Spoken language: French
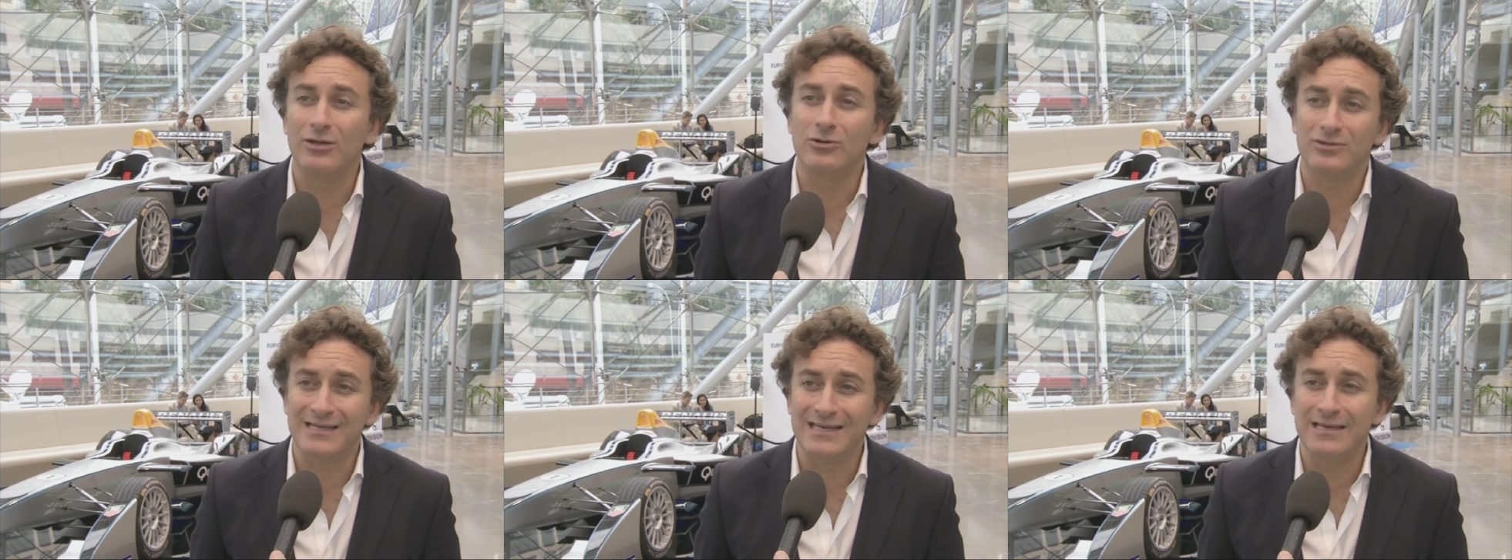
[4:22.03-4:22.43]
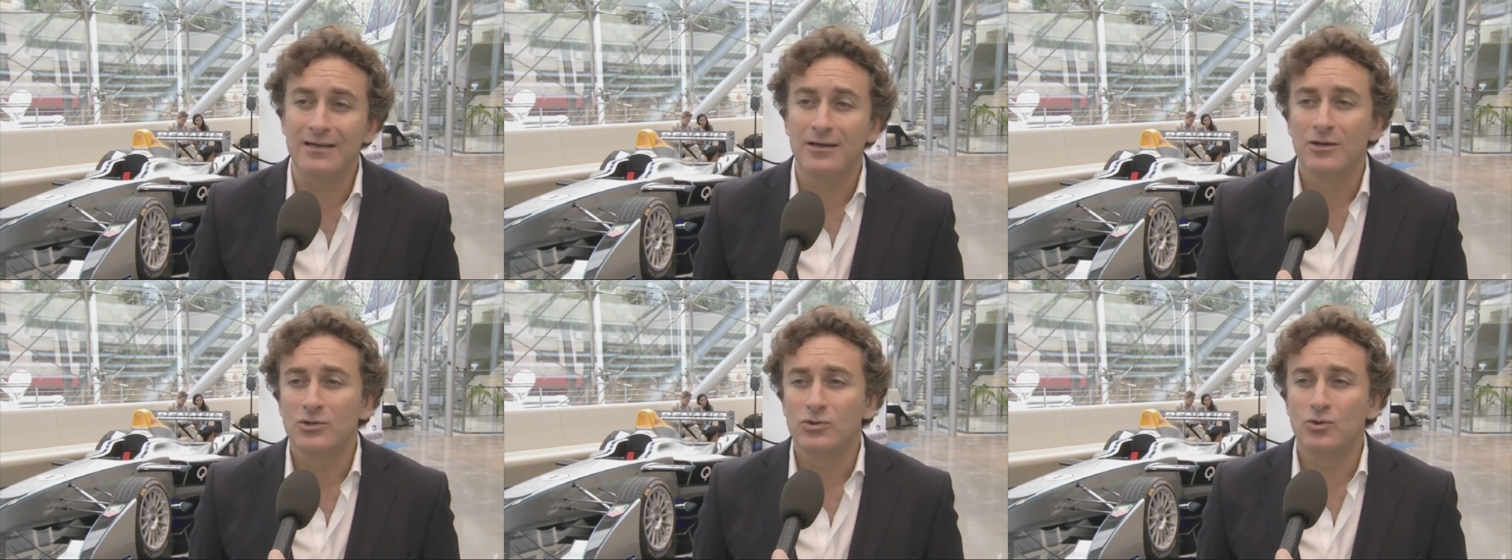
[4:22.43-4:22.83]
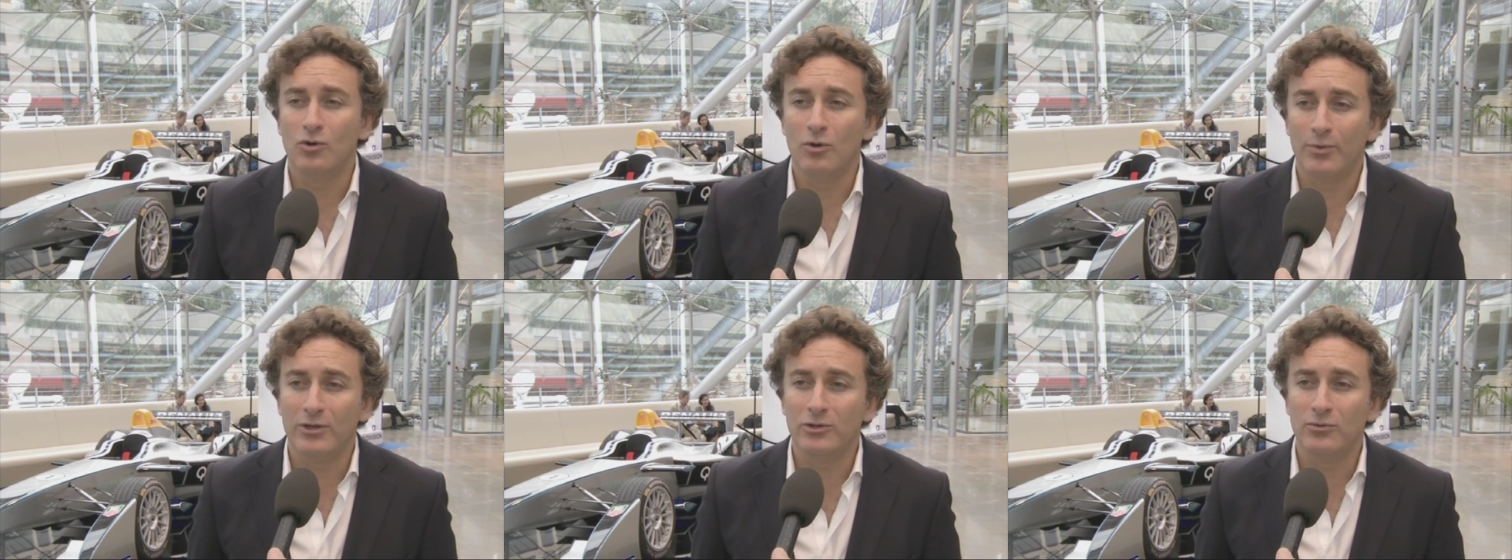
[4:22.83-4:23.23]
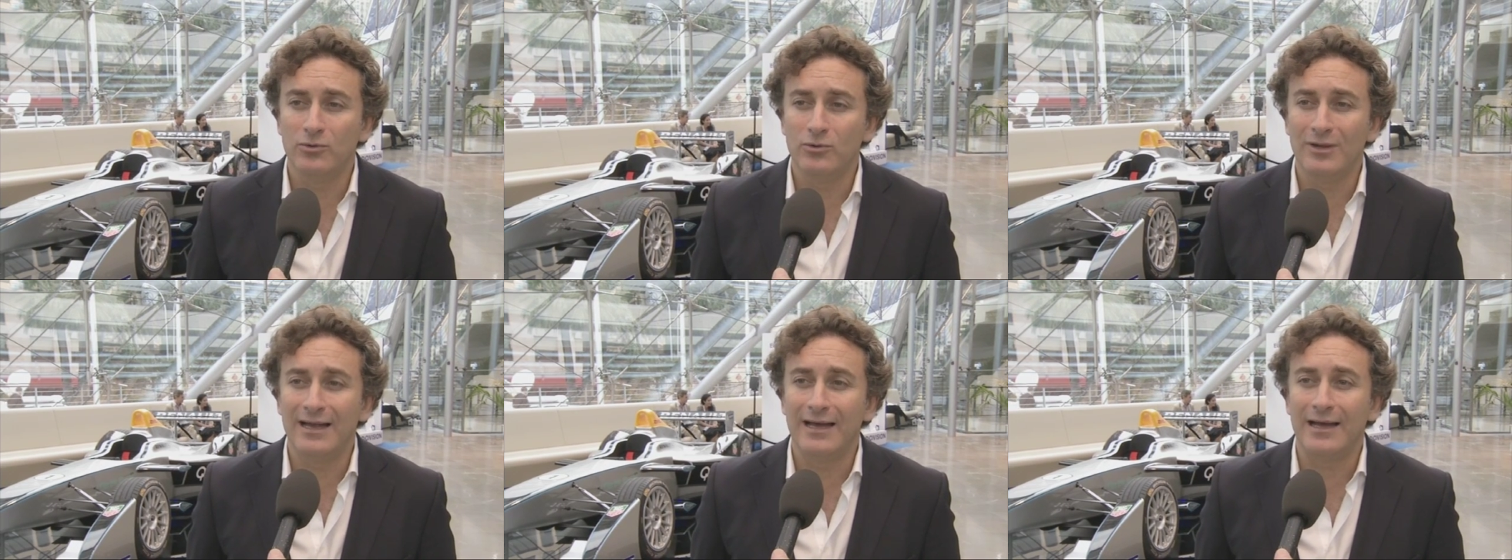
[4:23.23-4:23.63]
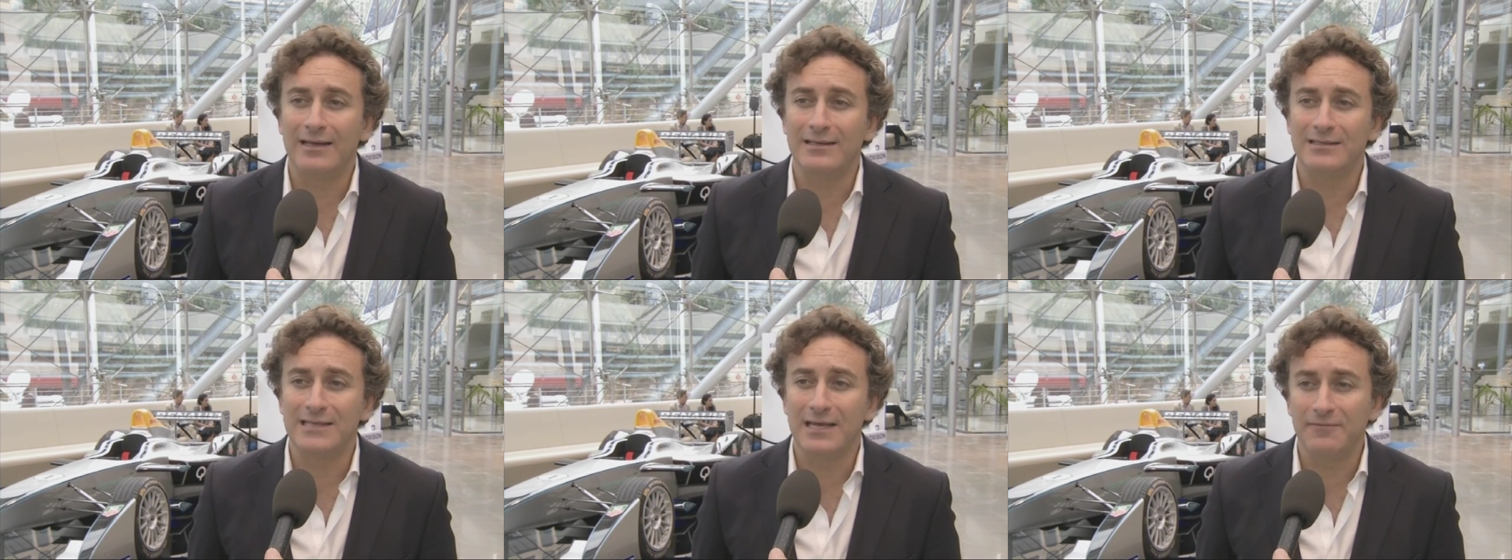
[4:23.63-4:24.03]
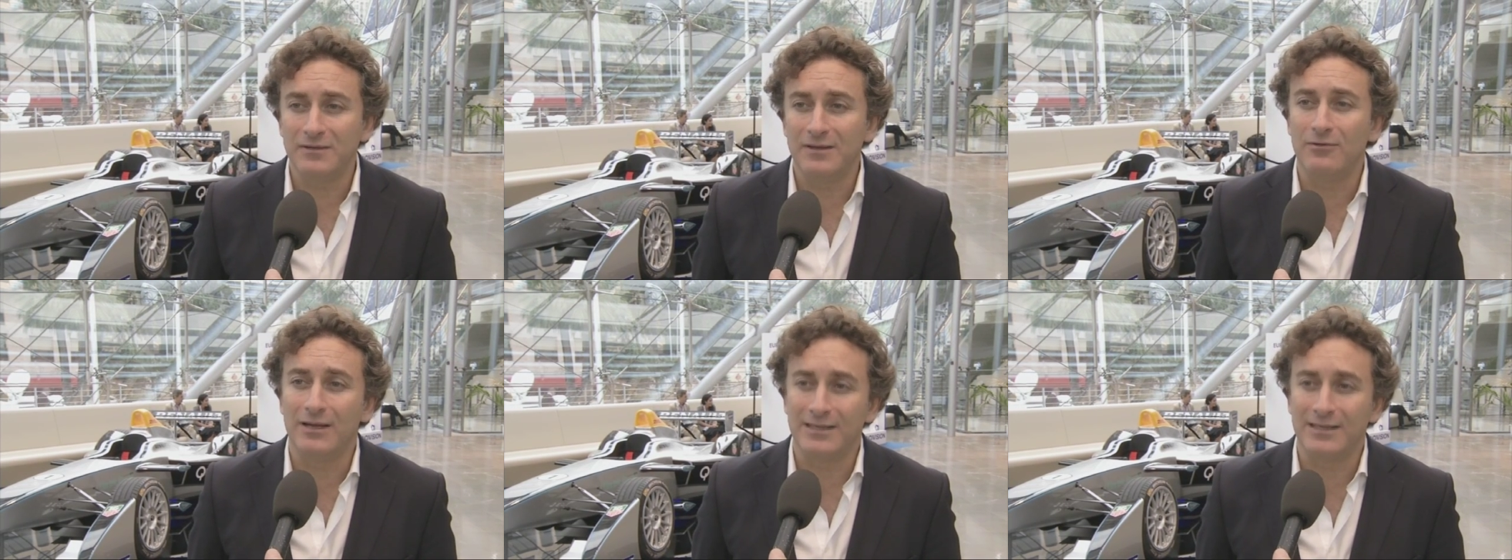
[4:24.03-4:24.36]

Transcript: et aussi sous le point de vue de la safety,